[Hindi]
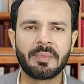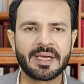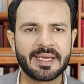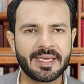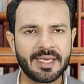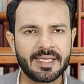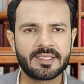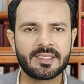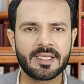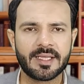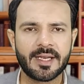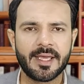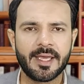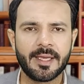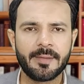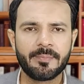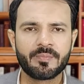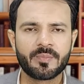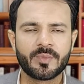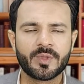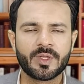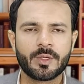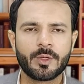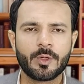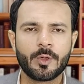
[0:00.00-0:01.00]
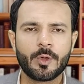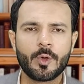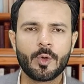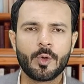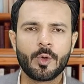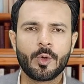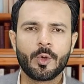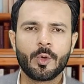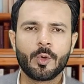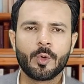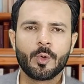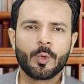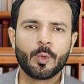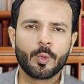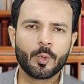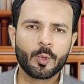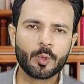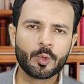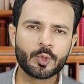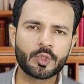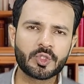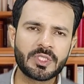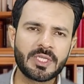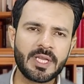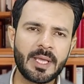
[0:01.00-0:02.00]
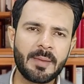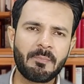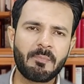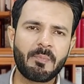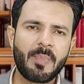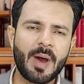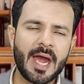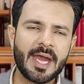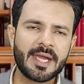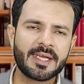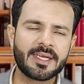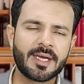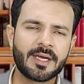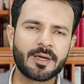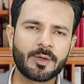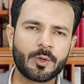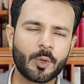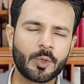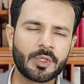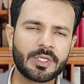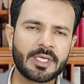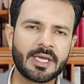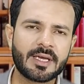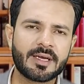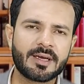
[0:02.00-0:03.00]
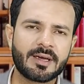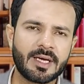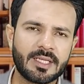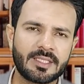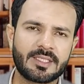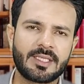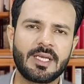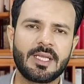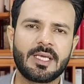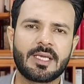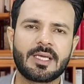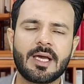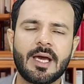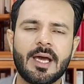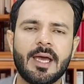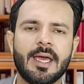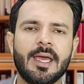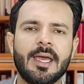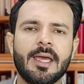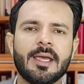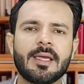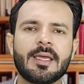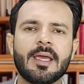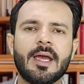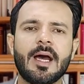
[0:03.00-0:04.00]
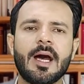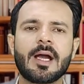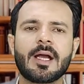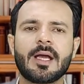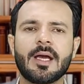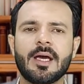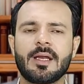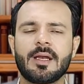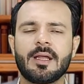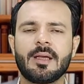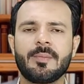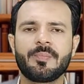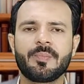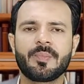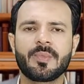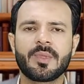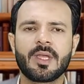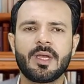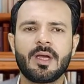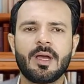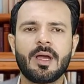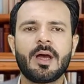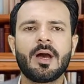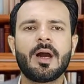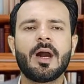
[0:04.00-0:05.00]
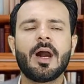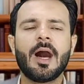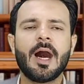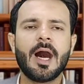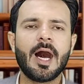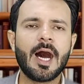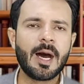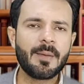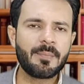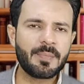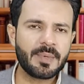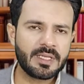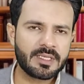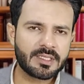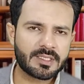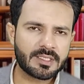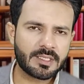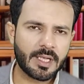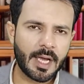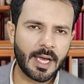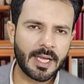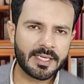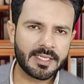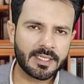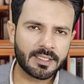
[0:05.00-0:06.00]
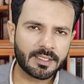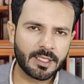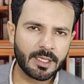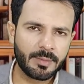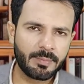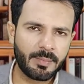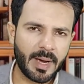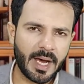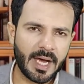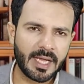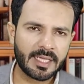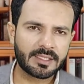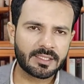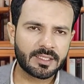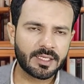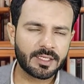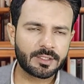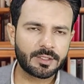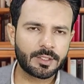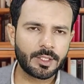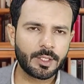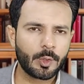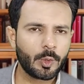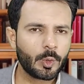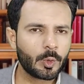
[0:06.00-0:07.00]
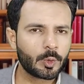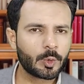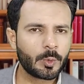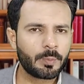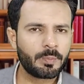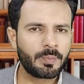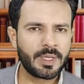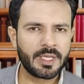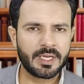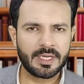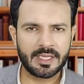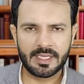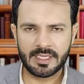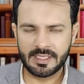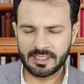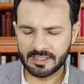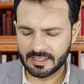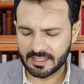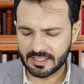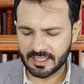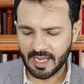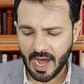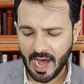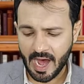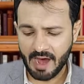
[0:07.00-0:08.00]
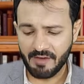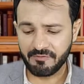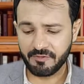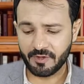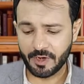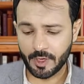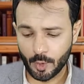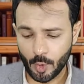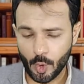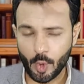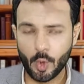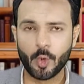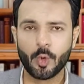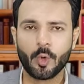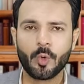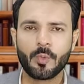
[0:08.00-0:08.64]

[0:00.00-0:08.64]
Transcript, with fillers: मंगेतर हैं उसने बाइडन को ये ख़त लिखा है कि अगर आप इंसानियत की बात करते हो तो फिर इंसाफ करो